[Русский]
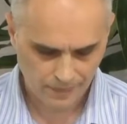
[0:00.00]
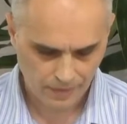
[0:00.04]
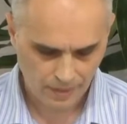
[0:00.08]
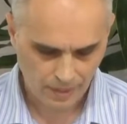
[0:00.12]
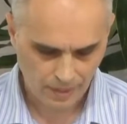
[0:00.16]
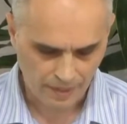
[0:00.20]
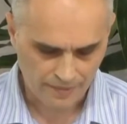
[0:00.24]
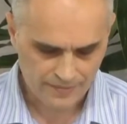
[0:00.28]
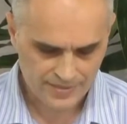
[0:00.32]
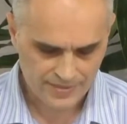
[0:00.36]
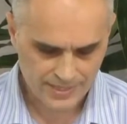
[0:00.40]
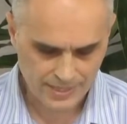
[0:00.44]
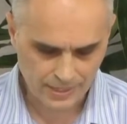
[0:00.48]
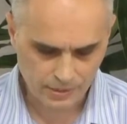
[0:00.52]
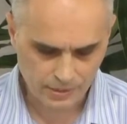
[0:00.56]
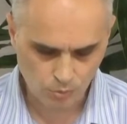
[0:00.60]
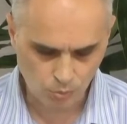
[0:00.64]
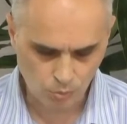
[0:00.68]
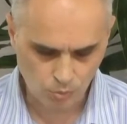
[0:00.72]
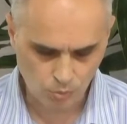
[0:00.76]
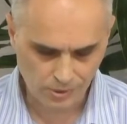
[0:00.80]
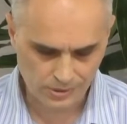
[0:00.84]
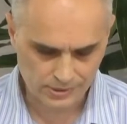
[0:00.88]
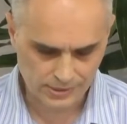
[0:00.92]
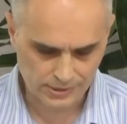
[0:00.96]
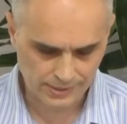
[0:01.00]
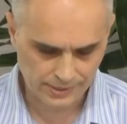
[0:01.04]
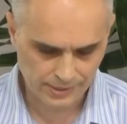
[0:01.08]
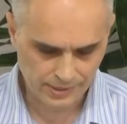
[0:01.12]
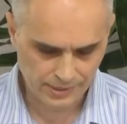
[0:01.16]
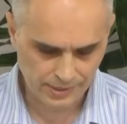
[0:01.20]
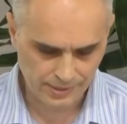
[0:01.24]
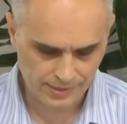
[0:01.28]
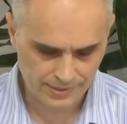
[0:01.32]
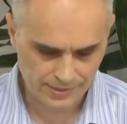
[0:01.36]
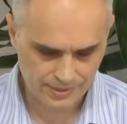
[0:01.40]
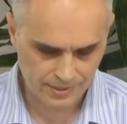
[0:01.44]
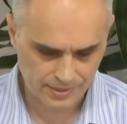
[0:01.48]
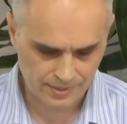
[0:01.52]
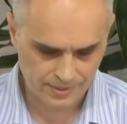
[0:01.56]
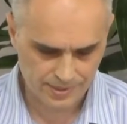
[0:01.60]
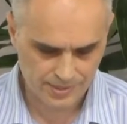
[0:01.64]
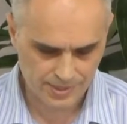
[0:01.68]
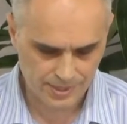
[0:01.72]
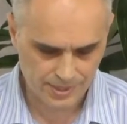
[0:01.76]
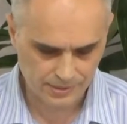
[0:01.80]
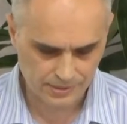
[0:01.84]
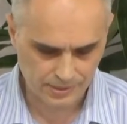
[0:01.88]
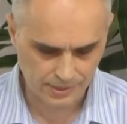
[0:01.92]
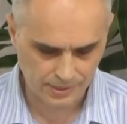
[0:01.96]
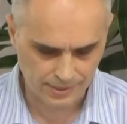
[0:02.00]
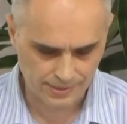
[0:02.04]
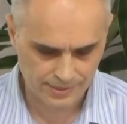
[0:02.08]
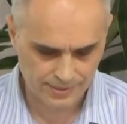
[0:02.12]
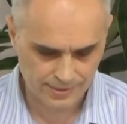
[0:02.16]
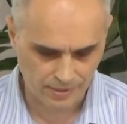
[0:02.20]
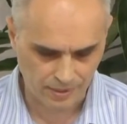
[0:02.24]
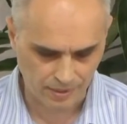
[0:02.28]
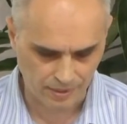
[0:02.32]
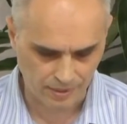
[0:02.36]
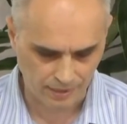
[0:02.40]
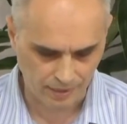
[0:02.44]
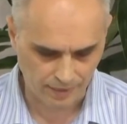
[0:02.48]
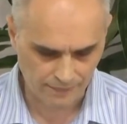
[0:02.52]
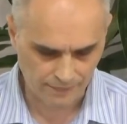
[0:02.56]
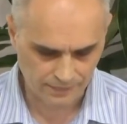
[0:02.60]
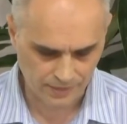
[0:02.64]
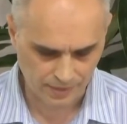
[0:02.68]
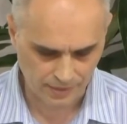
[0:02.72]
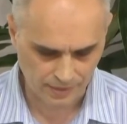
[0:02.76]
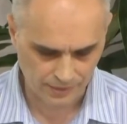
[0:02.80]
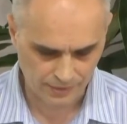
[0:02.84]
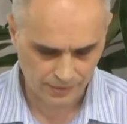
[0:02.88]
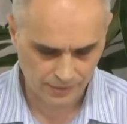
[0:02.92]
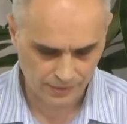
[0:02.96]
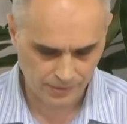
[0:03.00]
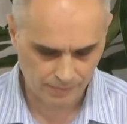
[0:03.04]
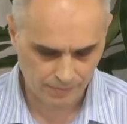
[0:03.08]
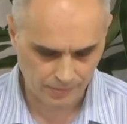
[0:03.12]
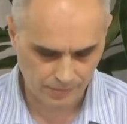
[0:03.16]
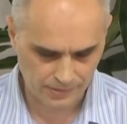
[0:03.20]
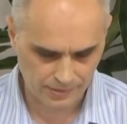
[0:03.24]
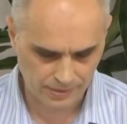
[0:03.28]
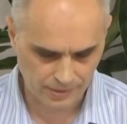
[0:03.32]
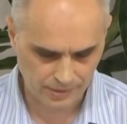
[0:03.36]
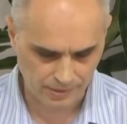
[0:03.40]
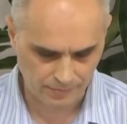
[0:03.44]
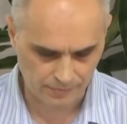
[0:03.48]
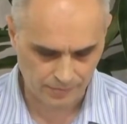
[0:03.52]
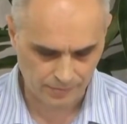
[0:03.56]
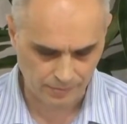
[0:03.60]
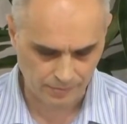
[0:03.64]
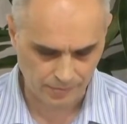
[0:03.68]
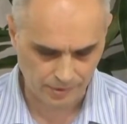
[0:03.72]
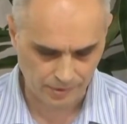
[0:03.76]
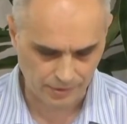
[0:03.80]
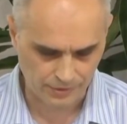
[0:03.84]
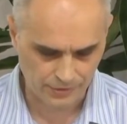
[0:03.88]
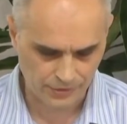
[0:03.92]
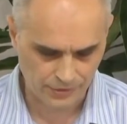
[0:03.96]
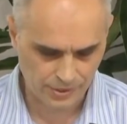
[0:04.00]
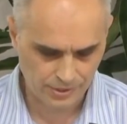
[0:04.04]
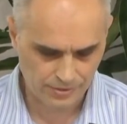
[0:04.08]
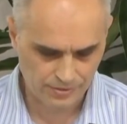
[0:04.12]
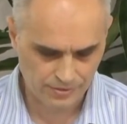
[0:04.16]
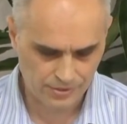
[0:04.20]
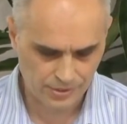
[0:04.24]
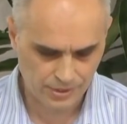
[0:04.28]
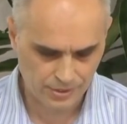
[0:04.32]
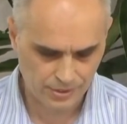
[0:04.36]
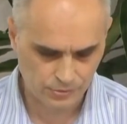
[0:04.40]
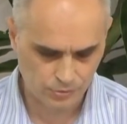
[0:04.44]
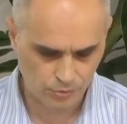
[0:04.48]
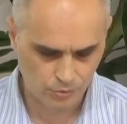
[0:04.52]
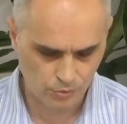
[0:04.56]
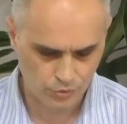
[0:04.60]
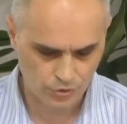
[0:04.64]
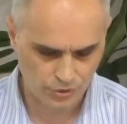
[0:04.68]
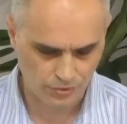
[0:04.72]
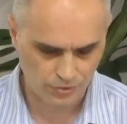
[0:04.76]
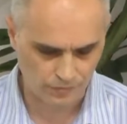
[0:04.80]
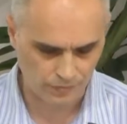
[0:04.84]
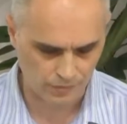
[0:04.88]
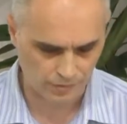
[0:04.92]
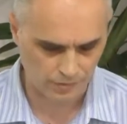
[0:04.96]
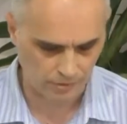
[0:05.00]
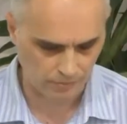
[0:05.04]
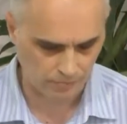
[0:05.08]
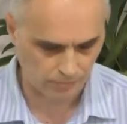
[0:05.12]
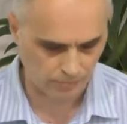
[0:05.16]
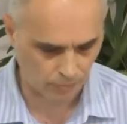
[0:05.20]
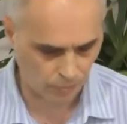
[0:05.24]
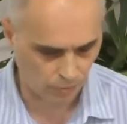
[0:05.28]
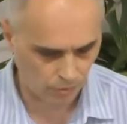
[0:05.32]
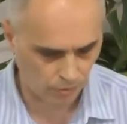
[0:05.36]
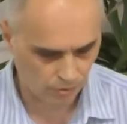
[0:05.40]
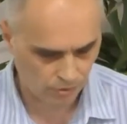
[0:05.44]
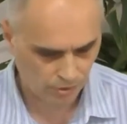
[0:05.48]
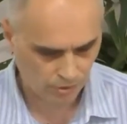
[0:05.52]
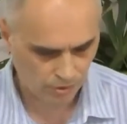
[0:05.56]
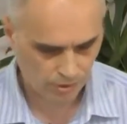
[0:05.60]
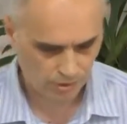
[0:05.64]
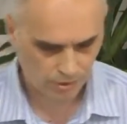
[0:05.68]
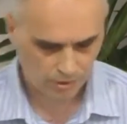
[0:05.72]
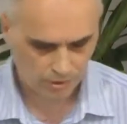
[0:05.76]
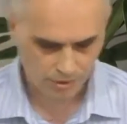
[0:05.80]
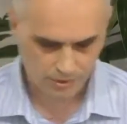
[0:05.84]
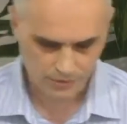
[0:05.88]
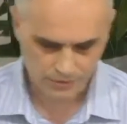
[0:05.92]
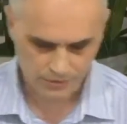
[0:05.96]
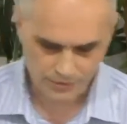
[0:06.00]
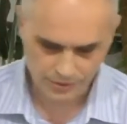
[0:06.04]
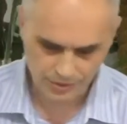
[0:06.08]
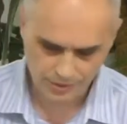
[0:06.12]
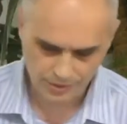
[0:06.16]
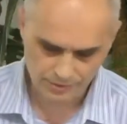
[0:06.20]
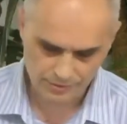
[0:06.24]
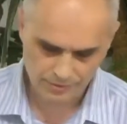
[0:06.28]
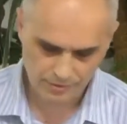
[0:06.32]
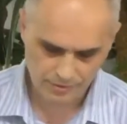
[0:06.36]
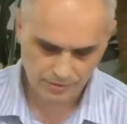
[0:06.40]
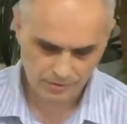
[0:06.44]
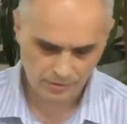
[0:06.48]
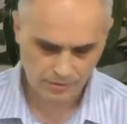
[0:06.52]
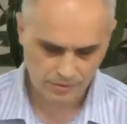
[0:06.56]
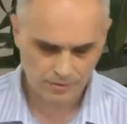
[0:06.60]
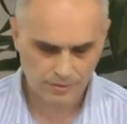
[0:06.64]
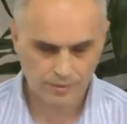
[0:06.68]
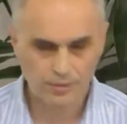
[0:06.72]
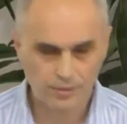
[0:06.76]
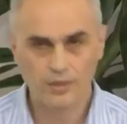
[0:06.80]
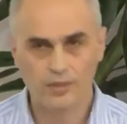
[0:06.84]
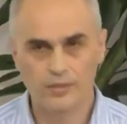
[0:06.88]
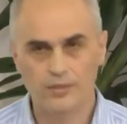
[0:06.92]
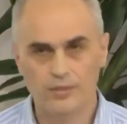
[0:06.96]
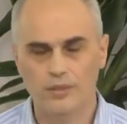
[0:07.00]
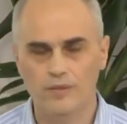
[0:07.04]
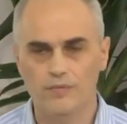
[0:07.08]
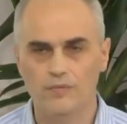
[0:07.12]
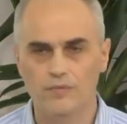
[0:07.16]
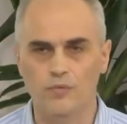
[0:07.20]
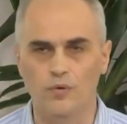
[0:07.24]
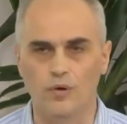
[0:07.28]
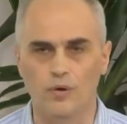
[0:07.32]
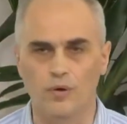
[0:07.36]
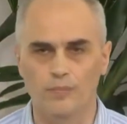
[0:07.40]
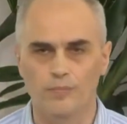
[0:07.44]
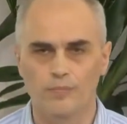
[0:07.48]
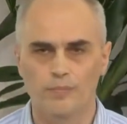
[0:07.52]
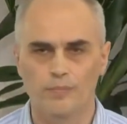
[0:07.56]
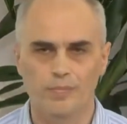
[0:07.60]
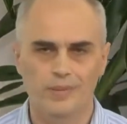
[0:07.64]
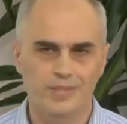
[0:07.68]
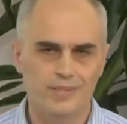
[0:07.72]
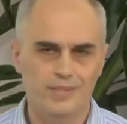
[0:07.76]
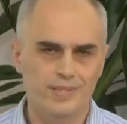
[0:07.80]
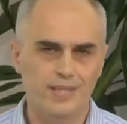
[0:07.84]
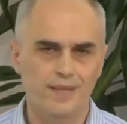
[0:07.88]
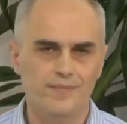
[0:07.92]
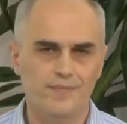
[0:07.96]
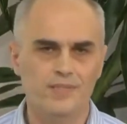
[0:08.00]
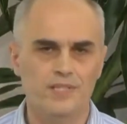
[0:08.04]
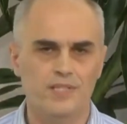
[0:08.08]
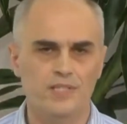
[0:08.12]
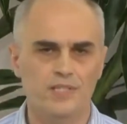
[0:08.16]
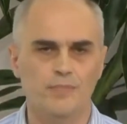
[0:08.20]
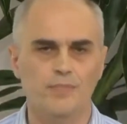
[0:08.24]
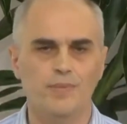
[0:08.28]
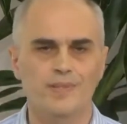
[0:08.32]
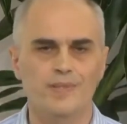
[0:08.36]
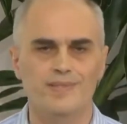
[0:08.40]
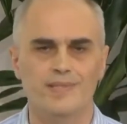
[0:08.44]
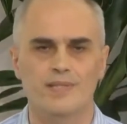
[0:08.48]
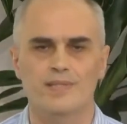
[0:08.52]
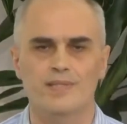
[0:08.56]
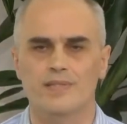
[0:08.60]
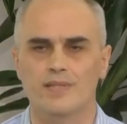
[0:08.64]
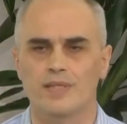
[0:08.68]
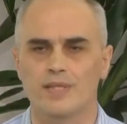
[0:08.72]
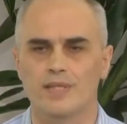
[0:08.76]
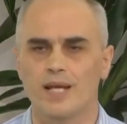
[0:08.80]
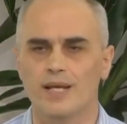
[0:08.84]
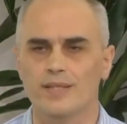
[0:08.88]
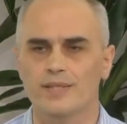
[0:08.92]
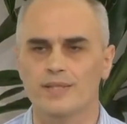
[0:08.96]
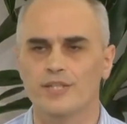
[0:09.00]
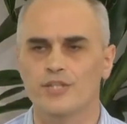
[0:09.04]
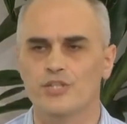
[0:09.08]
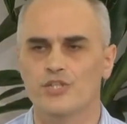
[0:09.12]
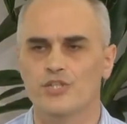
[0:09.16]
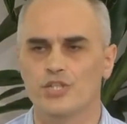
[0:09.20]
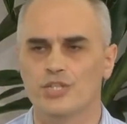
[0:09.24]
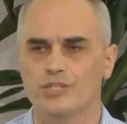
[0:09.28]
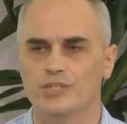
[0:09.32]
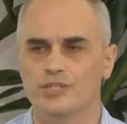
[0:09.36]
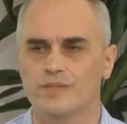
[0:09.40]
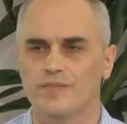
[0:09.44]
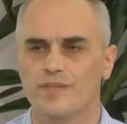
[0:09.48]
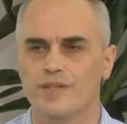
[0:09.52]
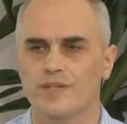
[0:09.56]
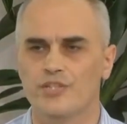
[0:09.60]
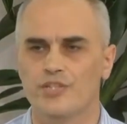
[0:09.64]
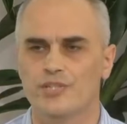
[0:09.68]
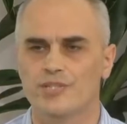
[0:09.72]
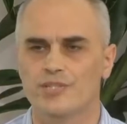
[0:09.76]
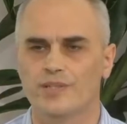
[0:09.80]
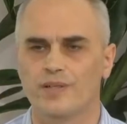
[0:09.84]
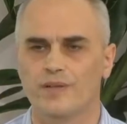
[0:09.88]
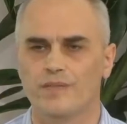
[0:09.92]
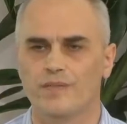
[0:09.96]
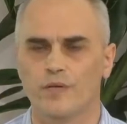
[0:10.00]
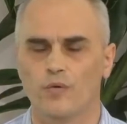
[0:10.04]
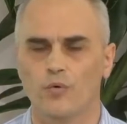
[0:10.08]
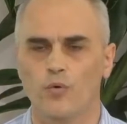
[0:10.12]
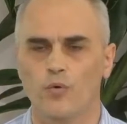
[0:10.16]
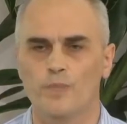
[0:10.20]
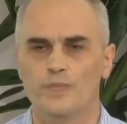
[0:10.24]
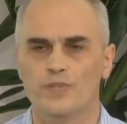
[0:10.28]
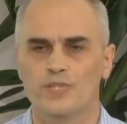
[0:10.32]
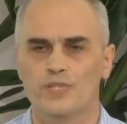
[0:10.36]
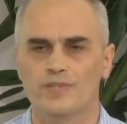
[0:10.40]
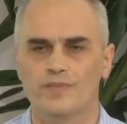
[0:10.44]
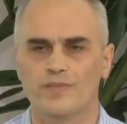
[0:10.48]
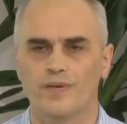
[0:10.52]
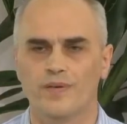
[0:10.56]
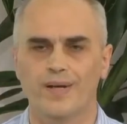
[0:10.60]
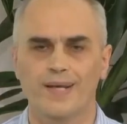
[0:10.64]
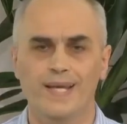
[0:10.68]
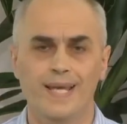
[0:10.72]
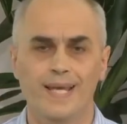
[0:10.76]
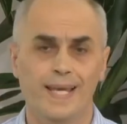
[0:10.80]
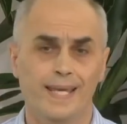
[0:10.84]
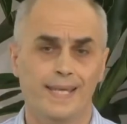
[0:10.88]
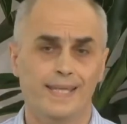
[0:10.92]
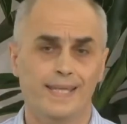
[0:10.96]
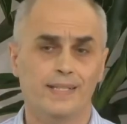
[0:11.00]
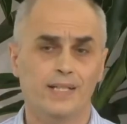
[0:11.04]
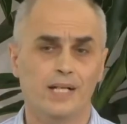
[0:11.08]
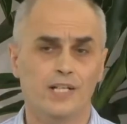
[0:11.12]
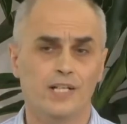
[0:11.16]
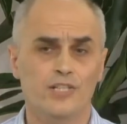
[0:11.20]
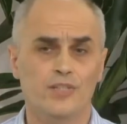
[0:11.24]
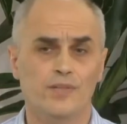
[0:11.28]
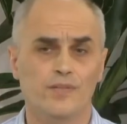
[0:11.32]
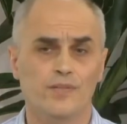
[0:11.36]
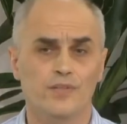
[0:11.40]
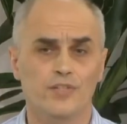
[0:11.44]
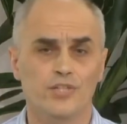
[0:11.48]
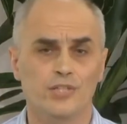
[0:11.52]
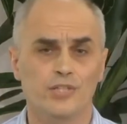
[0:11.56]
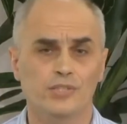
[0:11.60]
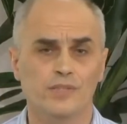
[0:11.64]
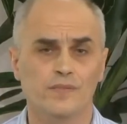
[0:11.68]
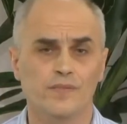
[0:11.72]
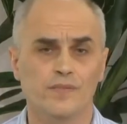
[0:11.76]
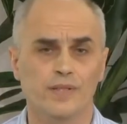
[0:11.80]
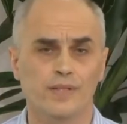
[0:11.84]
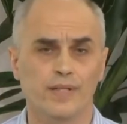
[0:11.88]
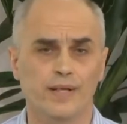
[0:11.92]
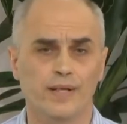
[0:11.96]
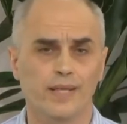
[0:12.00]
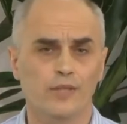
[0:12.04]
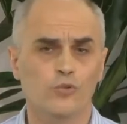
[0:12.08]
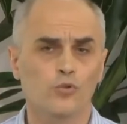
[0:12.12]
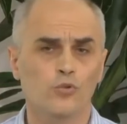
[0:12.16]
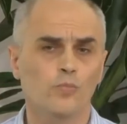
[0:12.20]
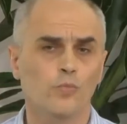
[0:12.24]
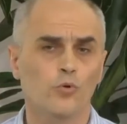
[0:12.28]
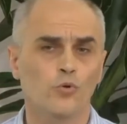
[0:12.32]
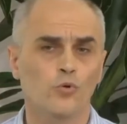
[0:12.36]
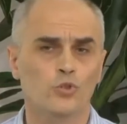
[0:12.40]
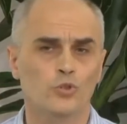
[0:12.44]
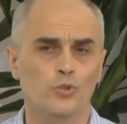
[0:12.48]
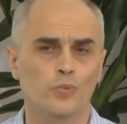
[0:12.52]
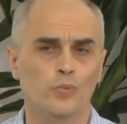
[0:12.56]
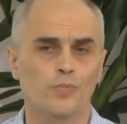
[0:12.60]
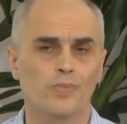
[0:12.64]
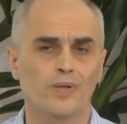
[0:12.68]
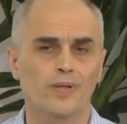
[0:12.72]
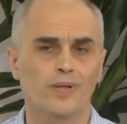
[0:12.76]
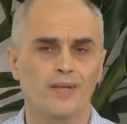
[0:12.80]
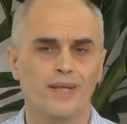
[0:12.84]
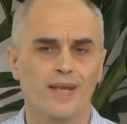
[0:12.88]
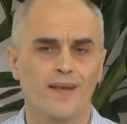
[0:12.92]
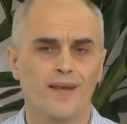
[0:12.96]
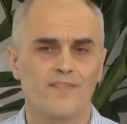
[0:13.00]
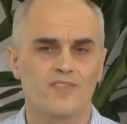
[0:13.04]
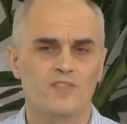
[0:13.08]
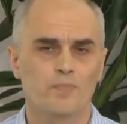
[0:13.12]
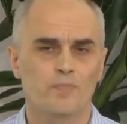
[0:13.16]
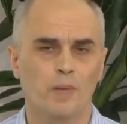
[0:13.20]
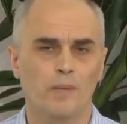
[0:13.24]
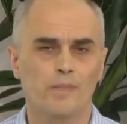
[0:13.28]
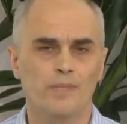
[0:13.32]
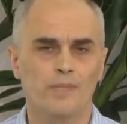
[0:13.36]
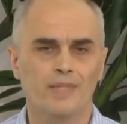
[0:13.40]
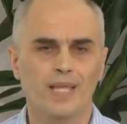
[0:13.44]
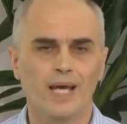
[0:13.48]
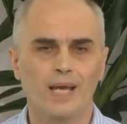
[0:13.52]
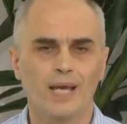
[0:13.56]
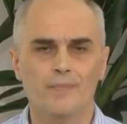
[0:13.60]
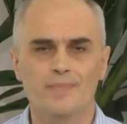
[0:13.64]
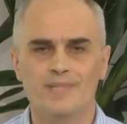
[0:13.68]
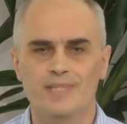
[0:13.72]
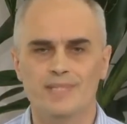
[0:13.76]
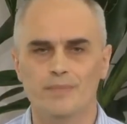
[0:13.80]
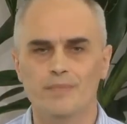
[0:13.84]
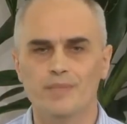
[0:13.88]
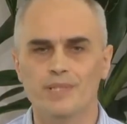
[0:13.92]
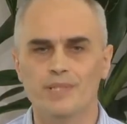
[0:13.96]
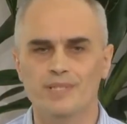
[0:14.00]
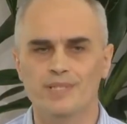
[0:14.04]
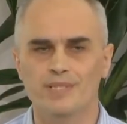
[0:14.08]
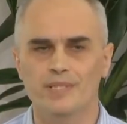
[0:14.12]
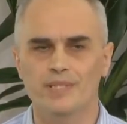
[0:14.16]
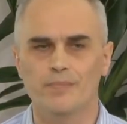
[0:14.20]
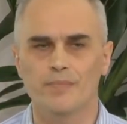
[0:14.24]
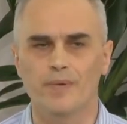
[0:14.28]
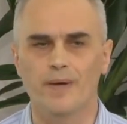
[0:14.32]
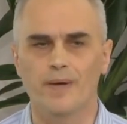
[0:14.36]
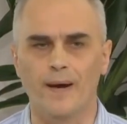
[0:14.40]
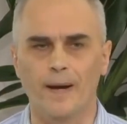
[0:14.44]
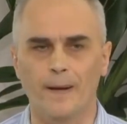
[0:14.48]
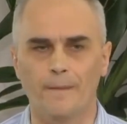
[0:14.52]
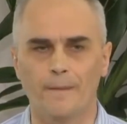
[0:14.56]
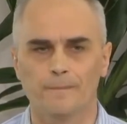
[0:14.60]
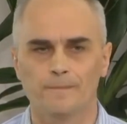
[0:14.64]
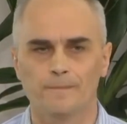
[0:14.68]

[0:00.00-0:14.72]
Все уклонились, сделались равно непотребными. Нет делающего добро, нет ни одного. Представьте себе состояние человеческого общества и каждого человека. Я думаю, что мы вспоминаем самих себя –